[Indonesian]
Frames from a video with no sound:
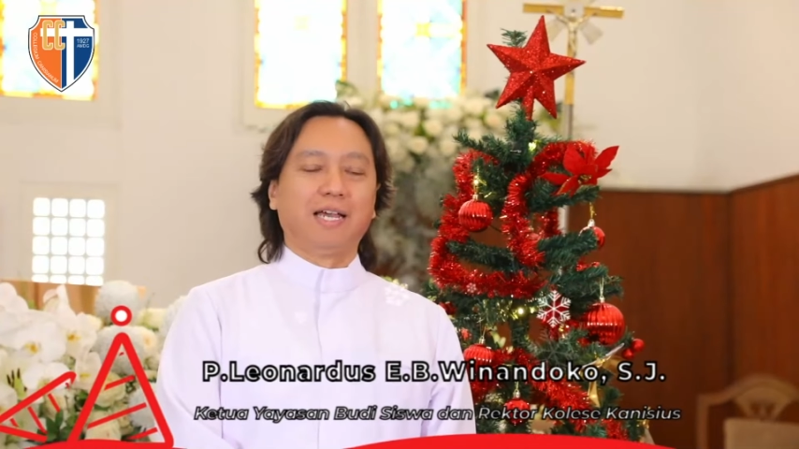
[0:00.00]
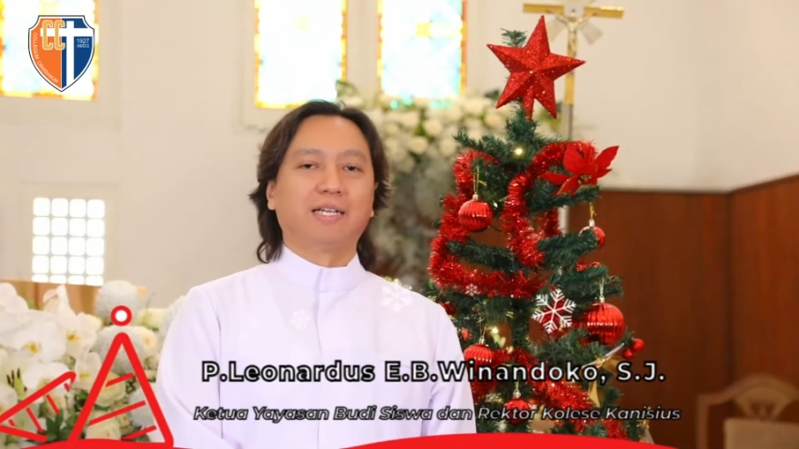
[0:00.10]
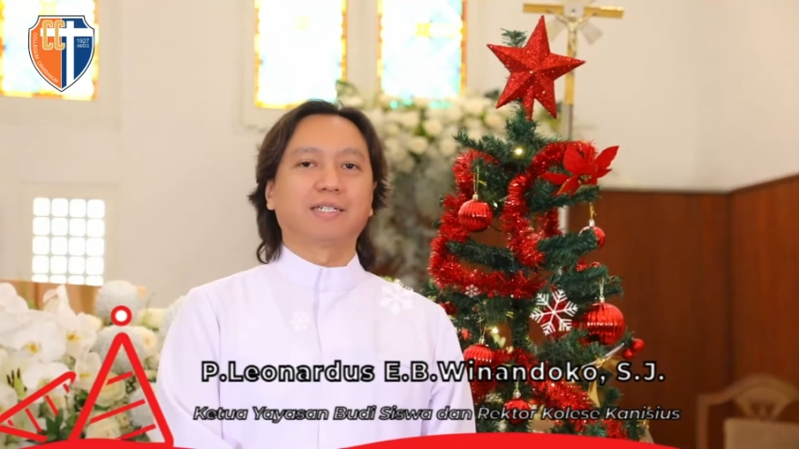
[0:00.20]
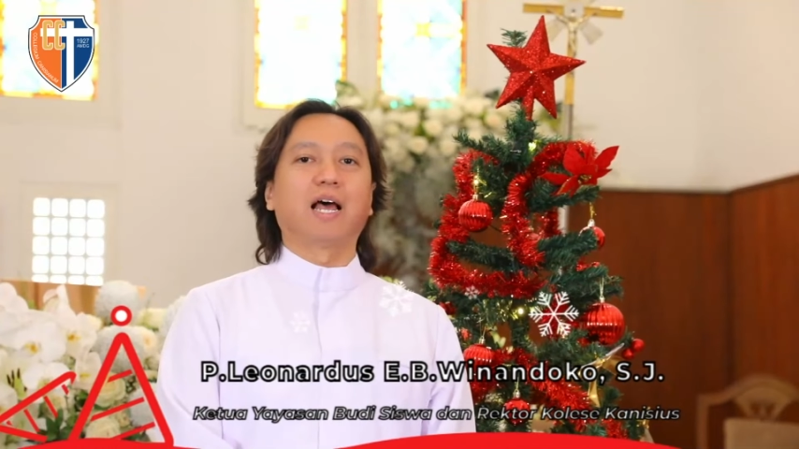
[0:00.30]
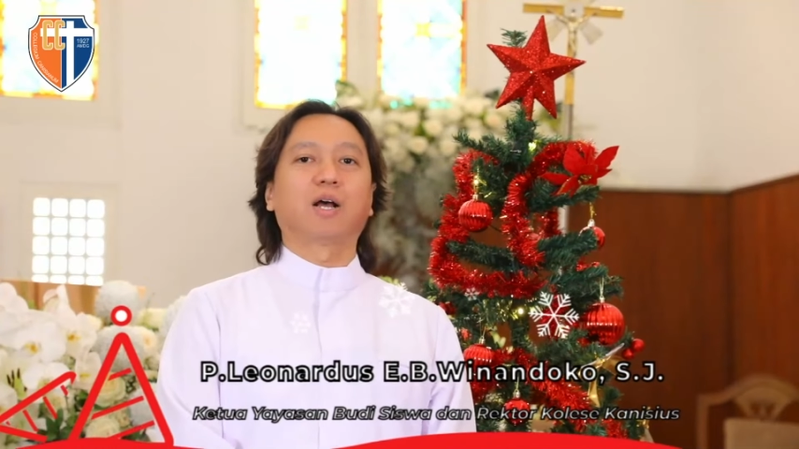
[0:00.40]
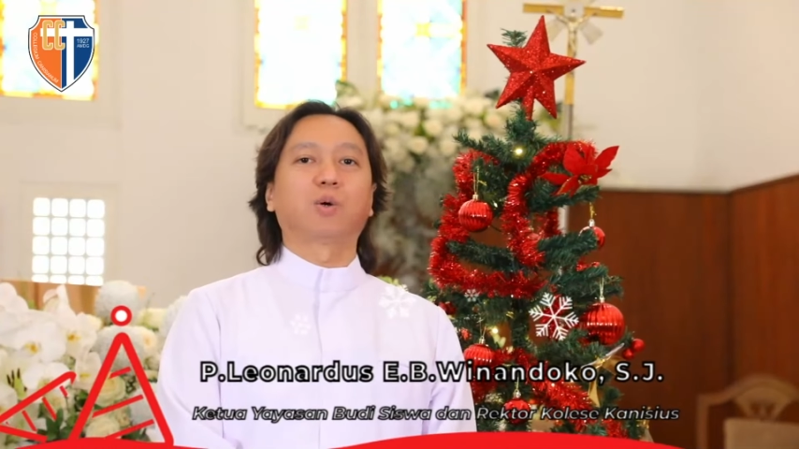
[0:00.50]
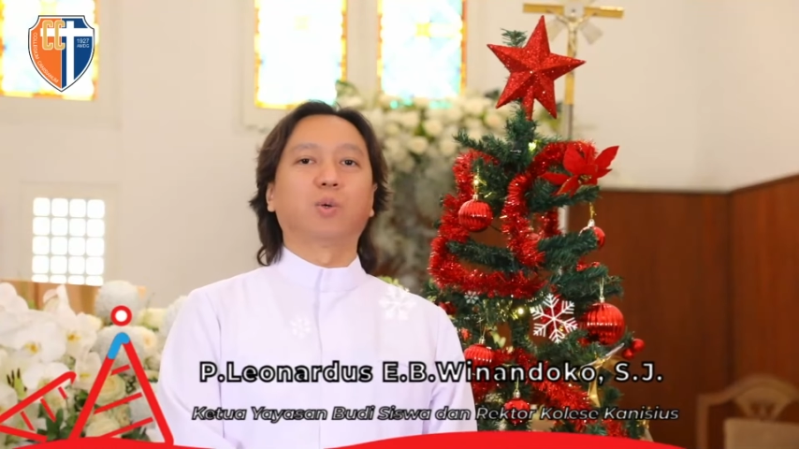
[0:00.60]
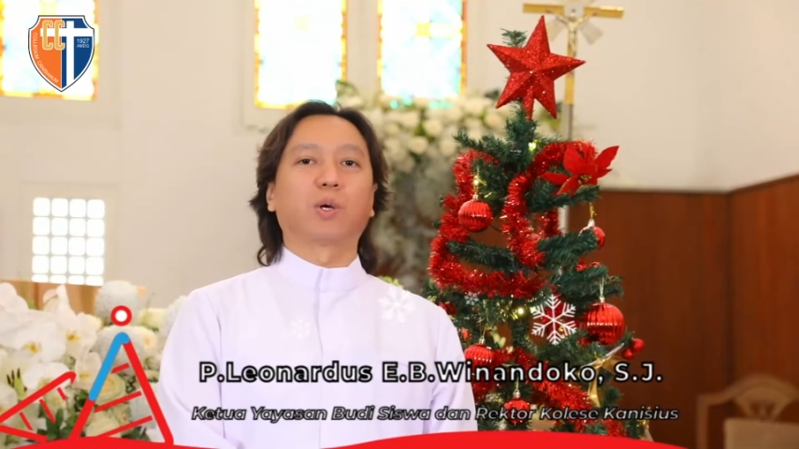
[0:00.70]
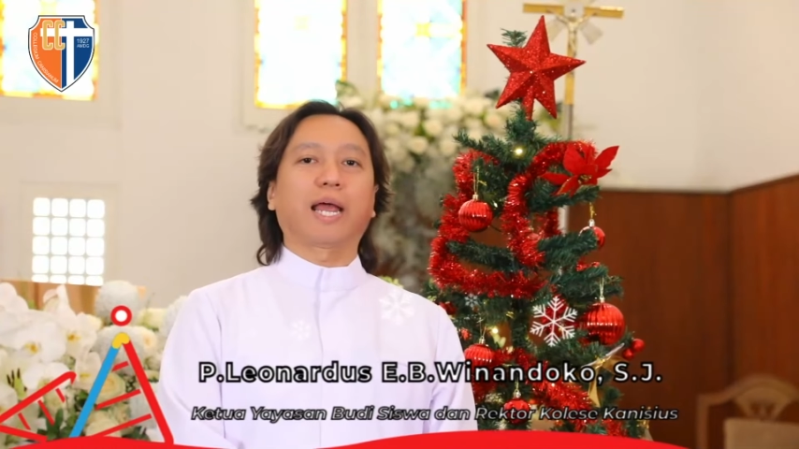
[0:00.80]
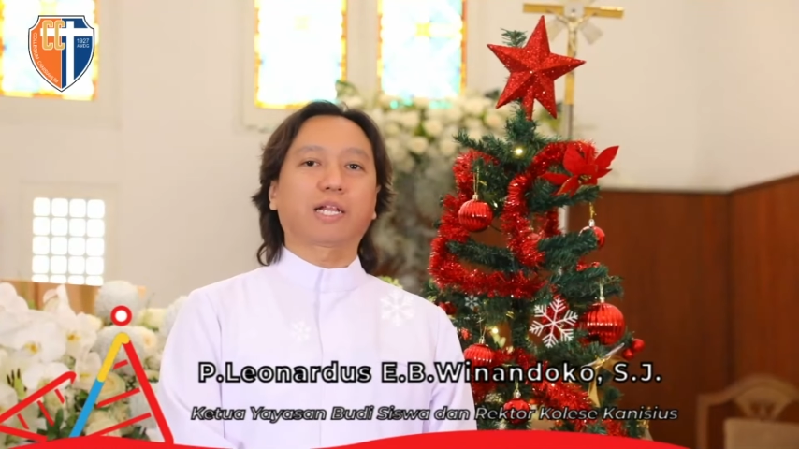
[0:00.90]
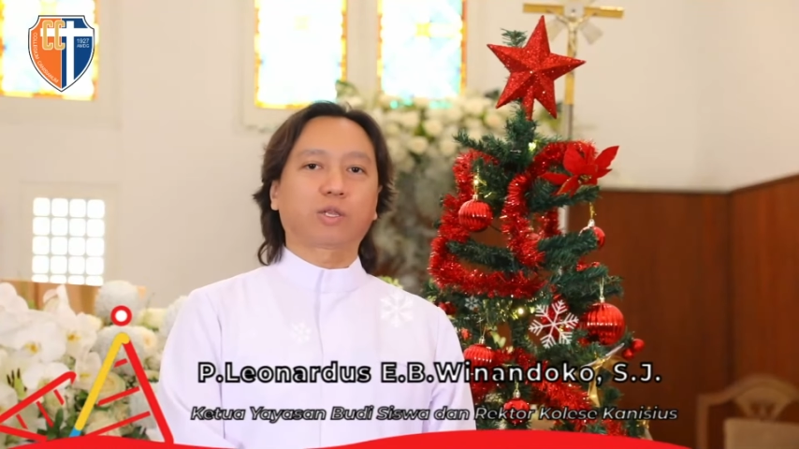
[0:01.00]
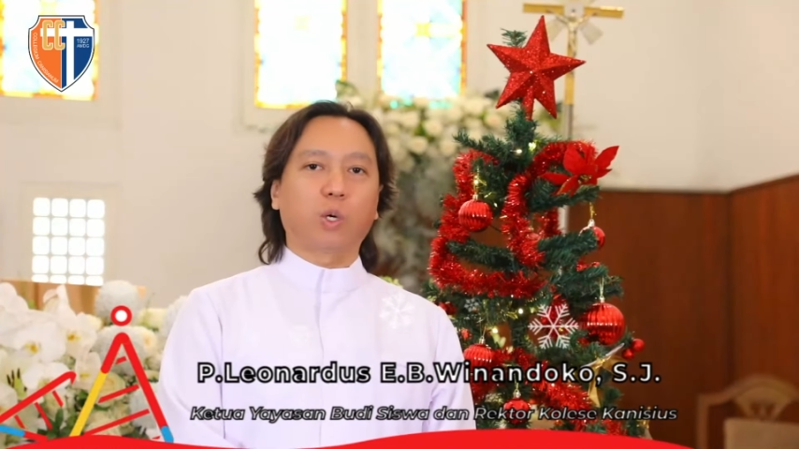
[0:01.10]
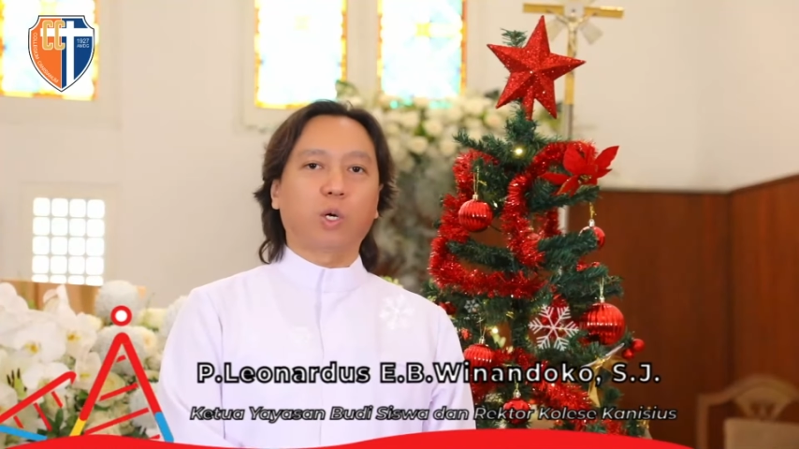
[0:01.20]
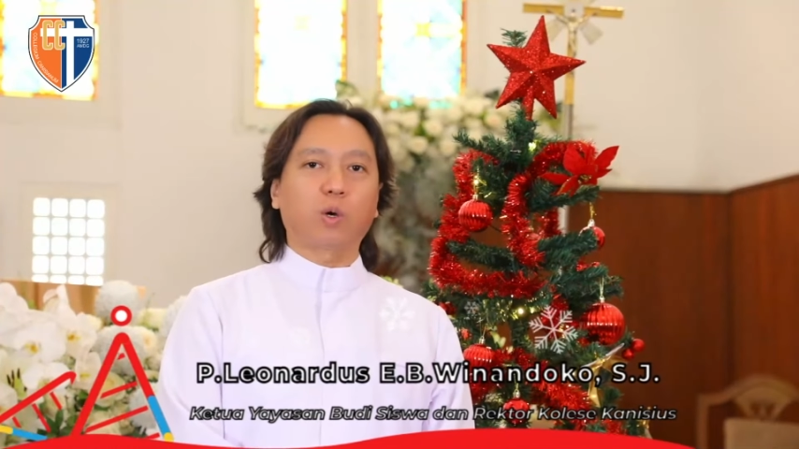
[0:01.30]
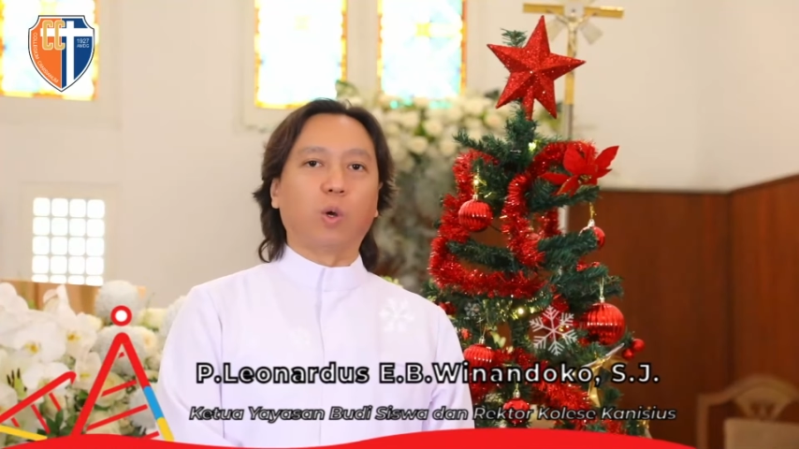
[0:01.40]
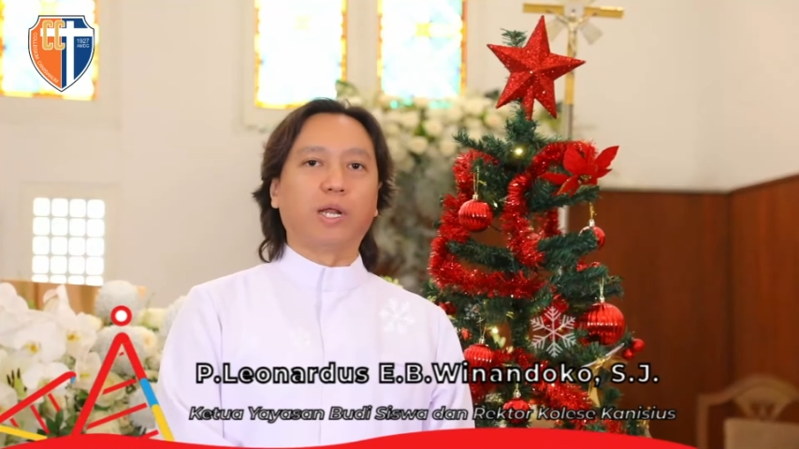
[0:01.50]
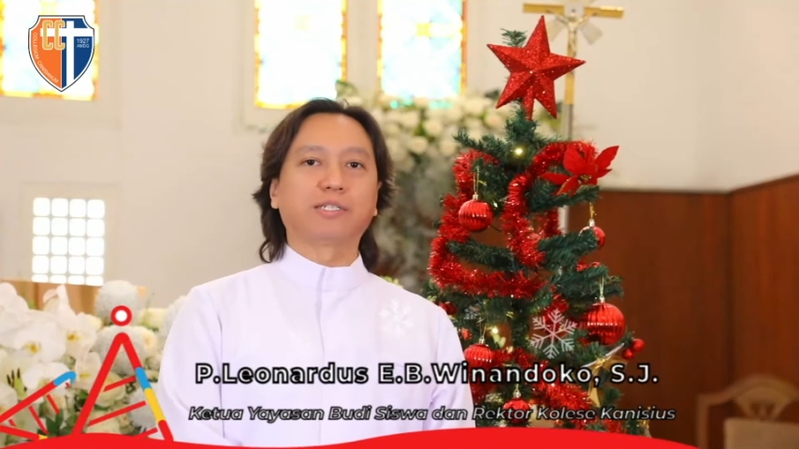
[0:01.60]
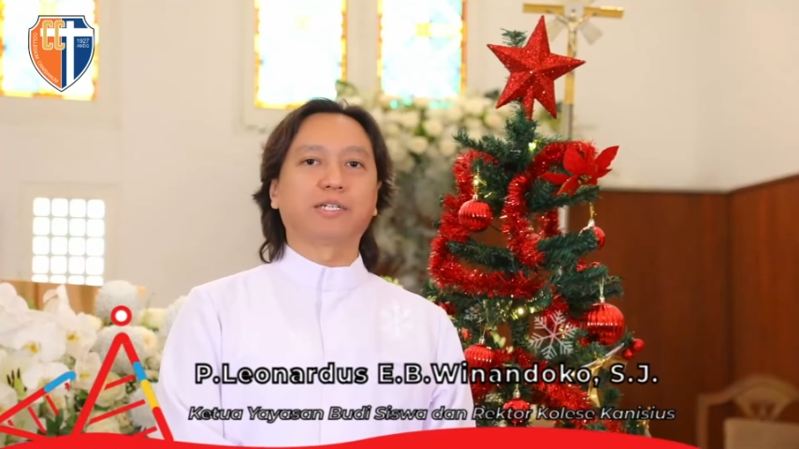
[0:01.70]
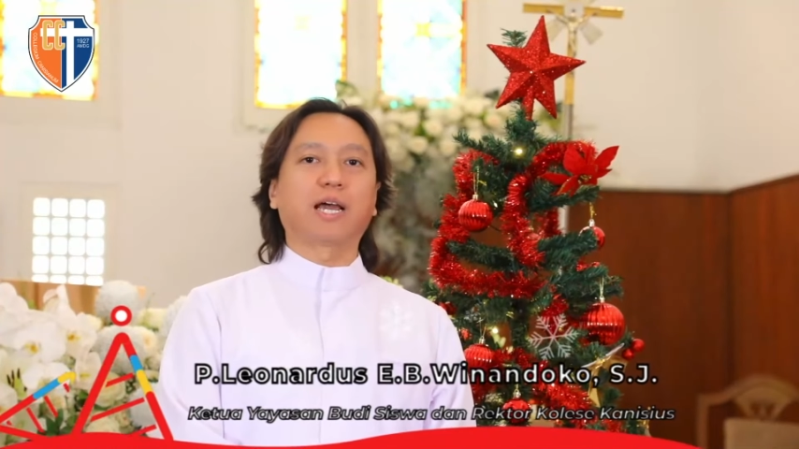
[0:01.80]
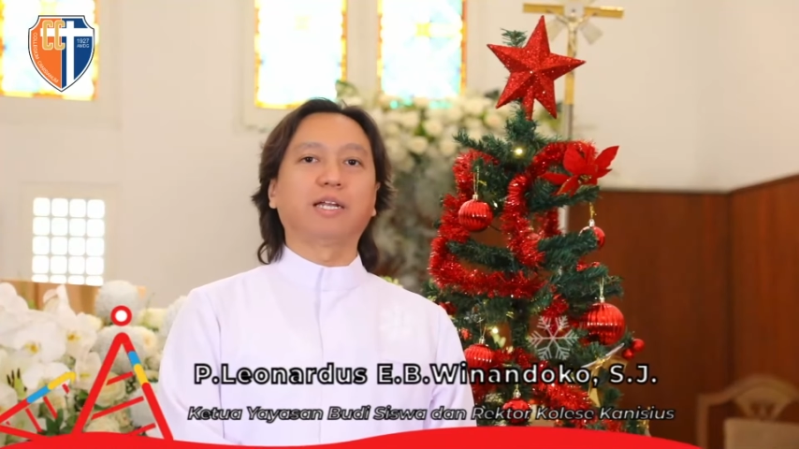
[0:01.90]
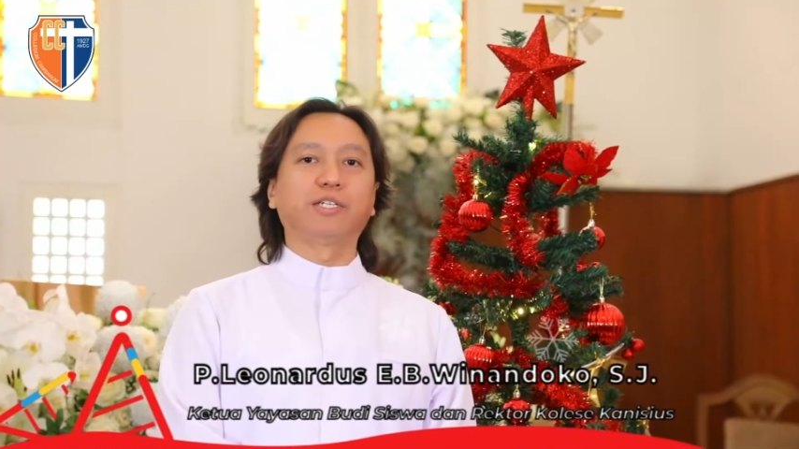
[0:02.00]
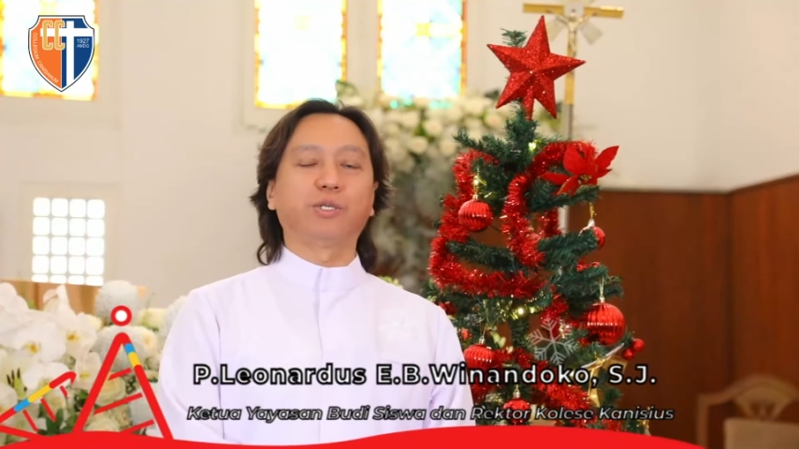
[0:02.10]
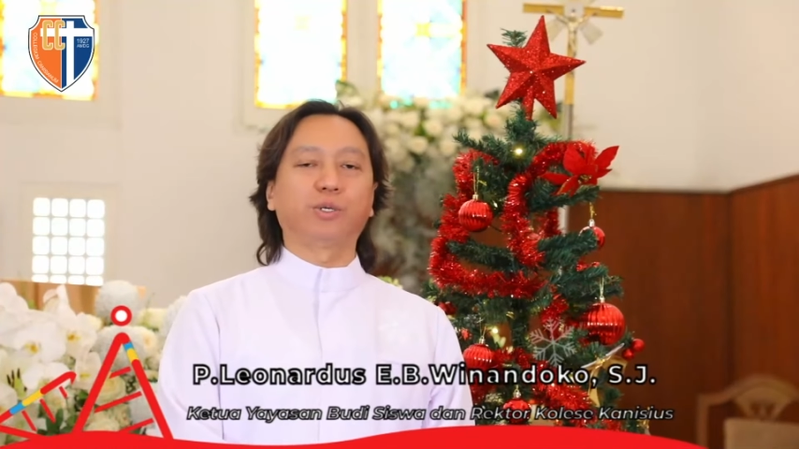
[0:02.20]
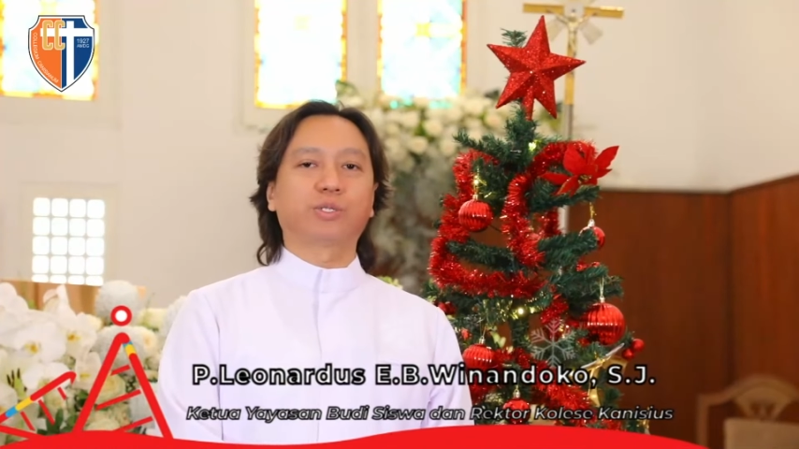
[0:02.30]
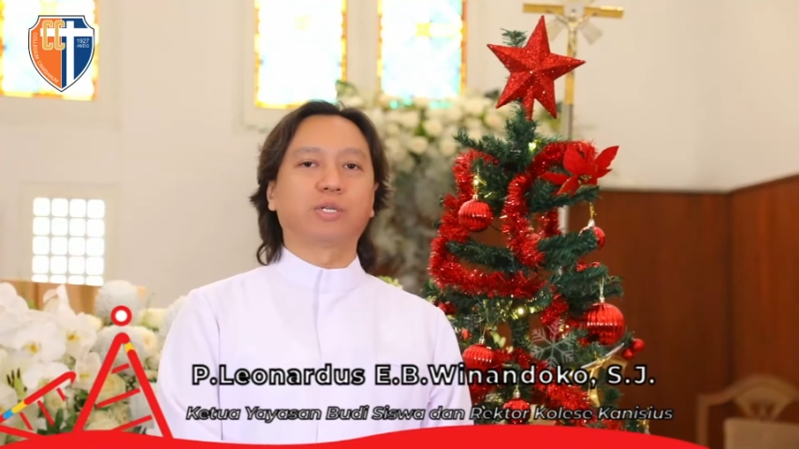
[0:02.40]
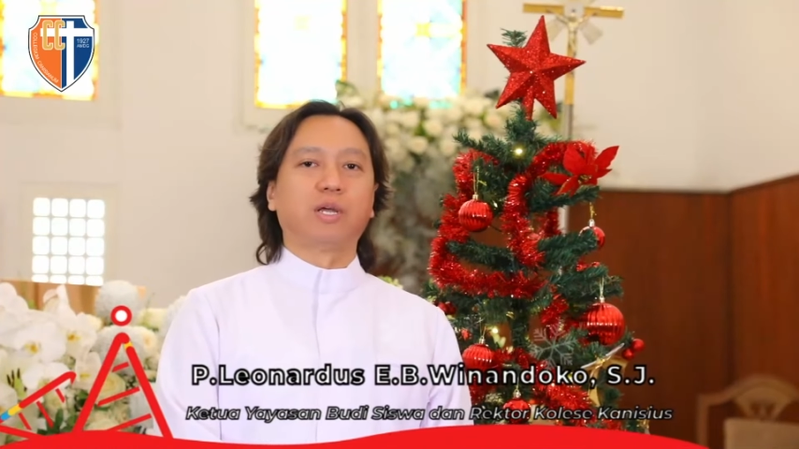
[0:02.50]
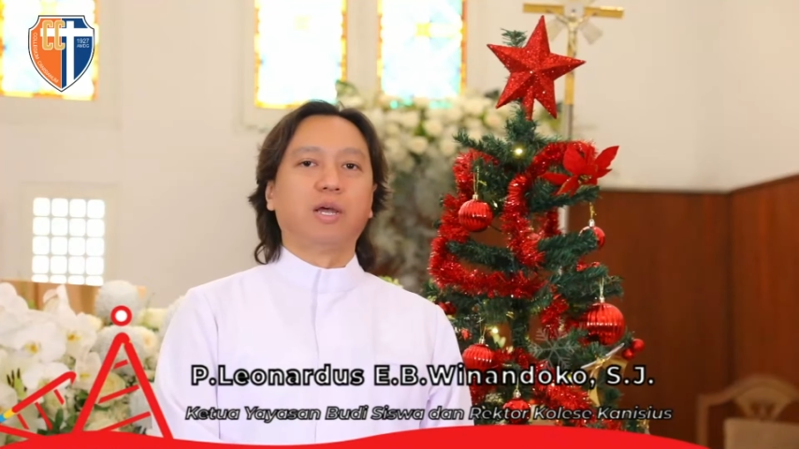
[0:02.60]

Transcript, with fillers: selaku Rektor Kolese Kanisius